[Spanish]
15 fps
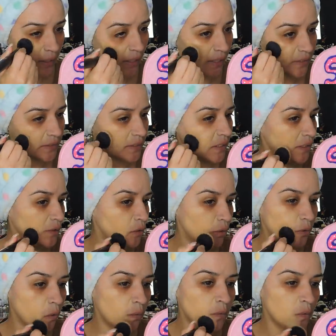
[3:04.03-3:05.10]
Este
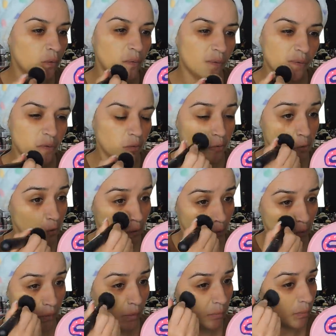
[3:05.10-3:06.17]
tono, no sé,
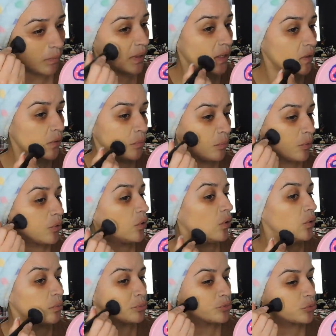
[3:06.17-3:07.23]
creo que me va a quedar un poco
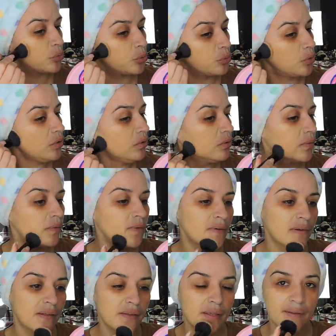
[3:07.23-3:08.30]
oscuro.
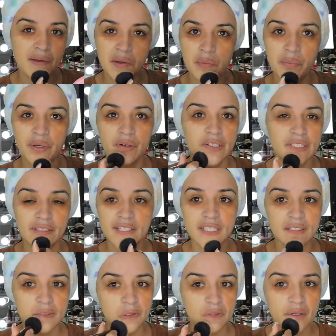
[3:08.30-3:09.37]
Pero es
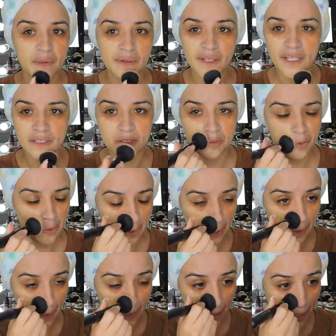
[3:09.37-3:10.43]
que, de verdad, si me
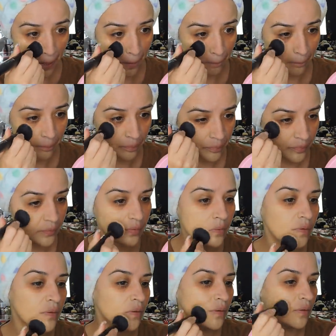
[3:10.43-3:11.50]
traía la,
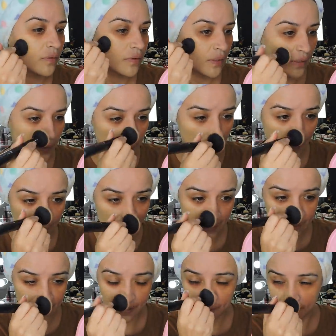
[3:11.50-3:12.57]
la que
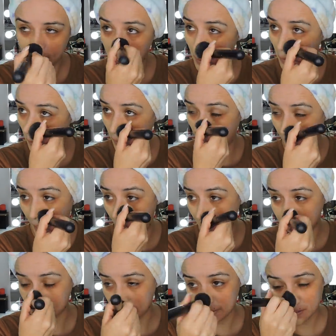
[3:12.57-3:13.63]
sigue o la
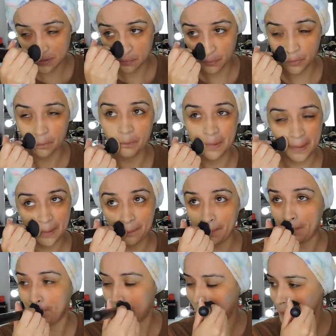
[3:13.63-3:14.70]
antes, me
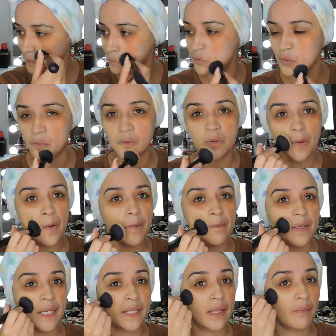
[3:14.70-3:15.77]
quedaba más oscuro o
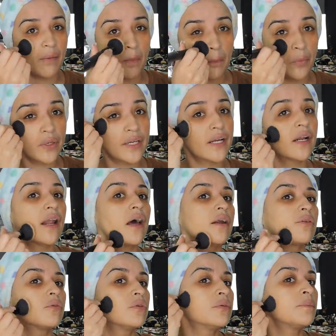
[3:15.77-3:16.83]
me quedaba muy
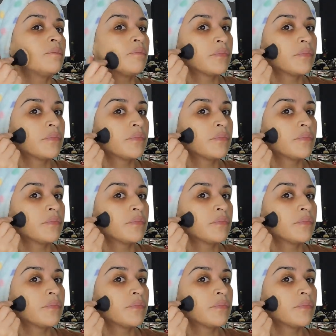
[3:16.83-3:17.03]
claro.